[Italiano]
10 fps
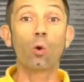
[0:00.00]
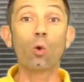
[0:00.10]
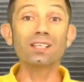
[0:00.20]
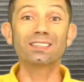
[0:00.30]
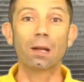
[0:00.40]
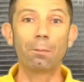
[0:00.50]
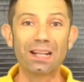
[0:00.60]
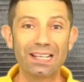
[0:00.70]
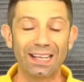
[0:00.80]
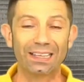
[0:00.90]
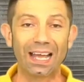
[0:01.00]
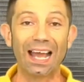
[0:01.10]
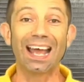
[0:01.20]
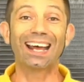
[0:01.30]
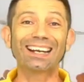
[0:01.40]
Questa
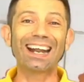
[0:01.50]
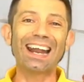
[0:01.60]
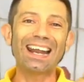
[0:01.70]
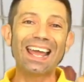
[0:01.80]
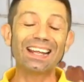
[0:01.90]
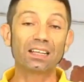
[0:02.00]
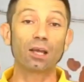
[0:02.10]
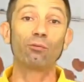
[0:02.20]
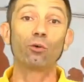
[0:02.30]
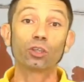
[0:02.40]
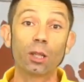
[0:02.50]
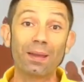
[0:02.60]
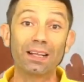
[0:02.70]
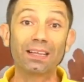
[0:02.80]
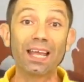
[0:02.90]
maglietta rallenta
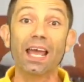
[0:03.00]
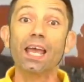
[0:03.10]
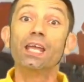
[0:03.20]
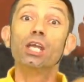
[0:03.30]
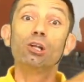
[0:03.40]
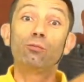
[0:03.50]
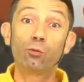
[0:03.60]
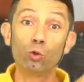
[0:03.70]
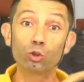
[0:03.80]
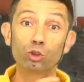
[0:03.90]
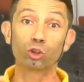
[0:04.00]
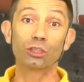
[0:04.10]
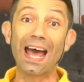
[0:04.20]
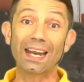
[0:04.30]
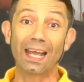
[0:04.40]
fortemente il flusso
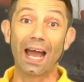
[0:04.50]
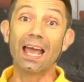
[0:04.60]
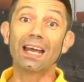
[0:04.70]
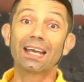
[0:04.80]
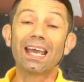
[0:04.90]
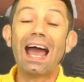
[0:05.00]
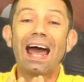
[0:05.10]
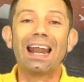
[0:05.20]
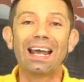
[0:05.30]
d'aria che ha